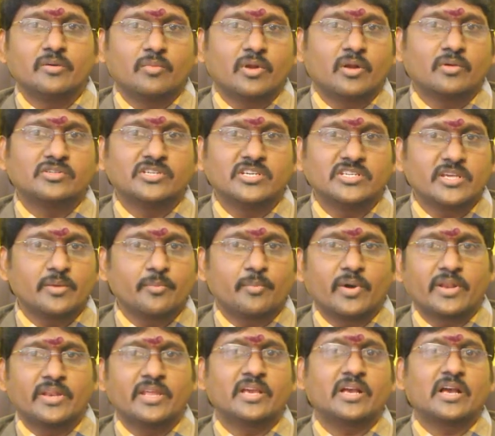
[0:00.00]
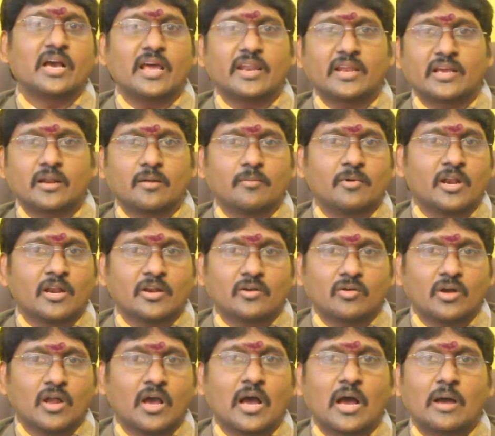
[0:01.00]
మనం చేసే పని కార్యక్రమాలను
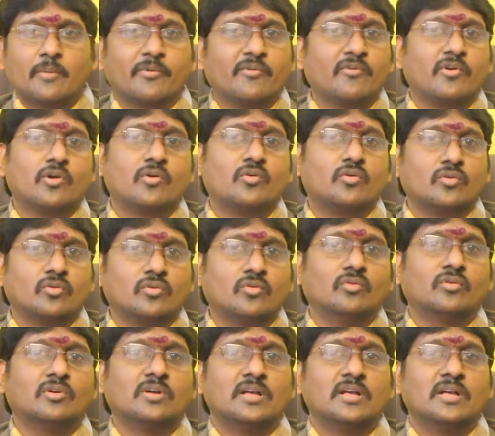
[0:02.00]
కూడా ఆపివేయకూడదు